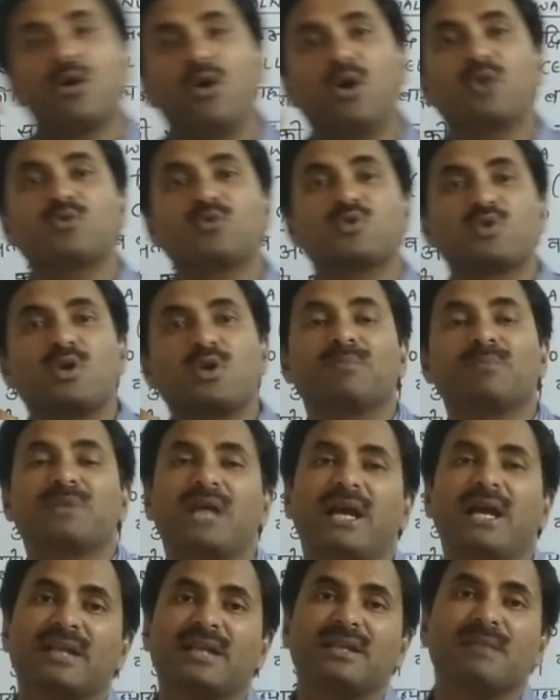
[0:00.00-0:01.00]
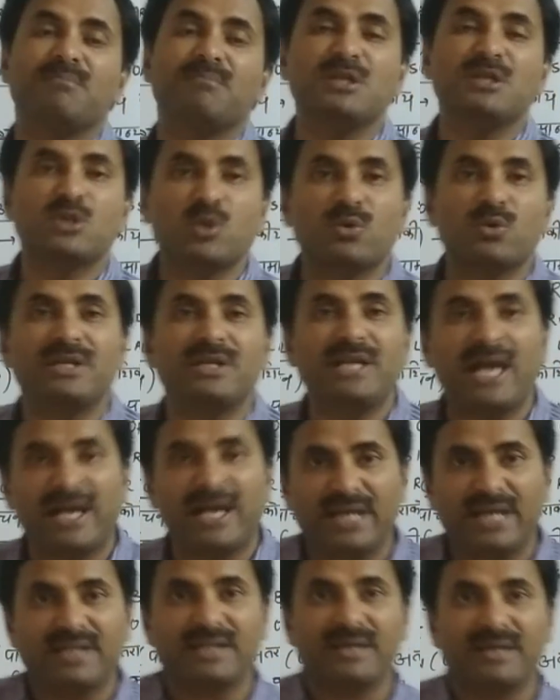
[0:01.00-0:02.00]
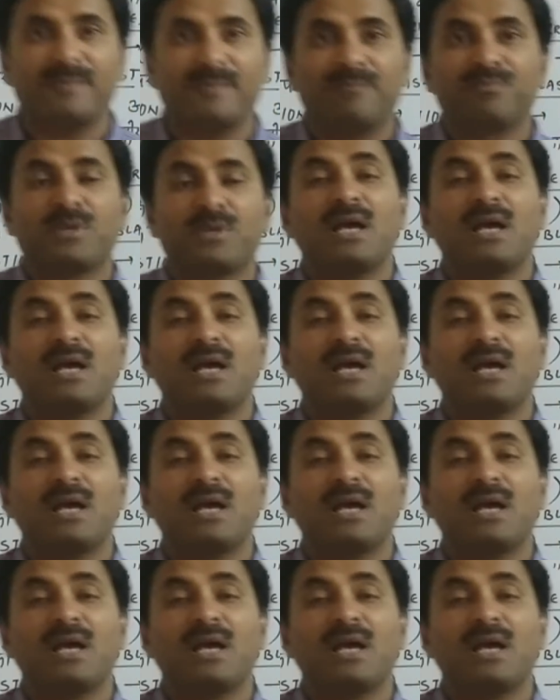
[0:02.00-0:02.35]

और उसको हम क्या कहते हैं मीजोग्लिया कहते हैं